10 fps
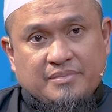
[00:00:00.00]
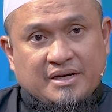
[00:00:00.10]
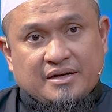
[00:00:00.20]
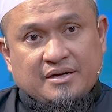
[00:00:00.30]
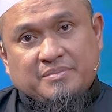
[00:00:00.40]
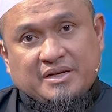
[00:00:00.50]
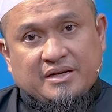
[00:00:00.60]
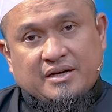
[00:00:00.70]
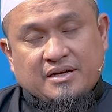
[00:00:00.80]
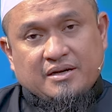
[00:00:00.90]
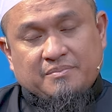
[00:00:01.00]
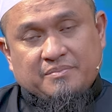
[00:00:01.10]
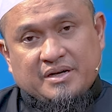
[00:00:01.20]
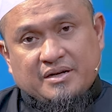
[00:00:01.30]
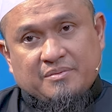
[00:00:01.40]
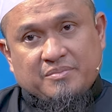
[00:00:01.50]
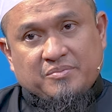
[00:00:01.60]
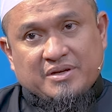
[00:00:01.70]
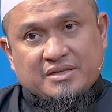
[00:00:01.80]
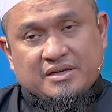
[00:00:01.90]
Para pendengar dan para
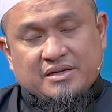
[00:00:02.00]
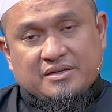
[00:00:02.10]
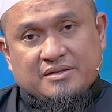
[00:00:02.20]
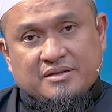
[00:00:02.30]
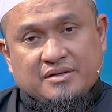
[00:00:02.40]
pemirsa